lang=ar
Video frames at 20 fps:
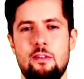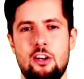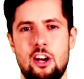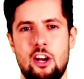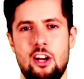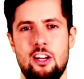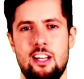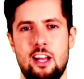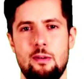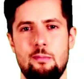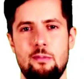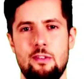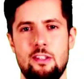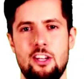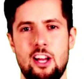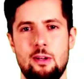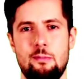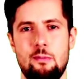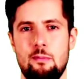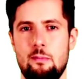قال عبد
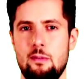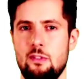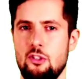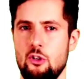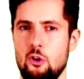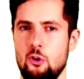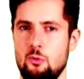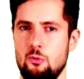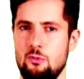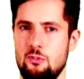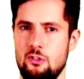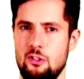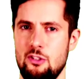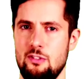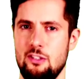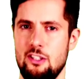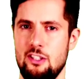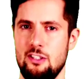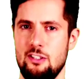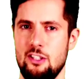الله بن مسعود
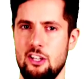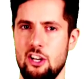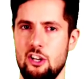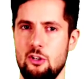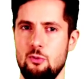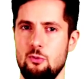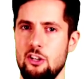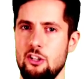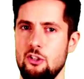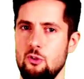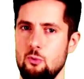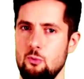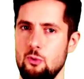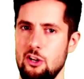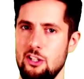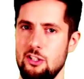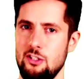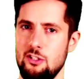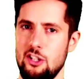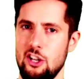رضي الله عنه
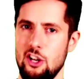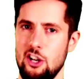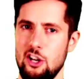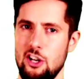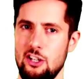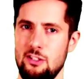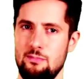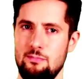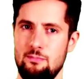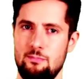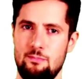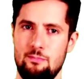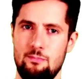وأرضاه: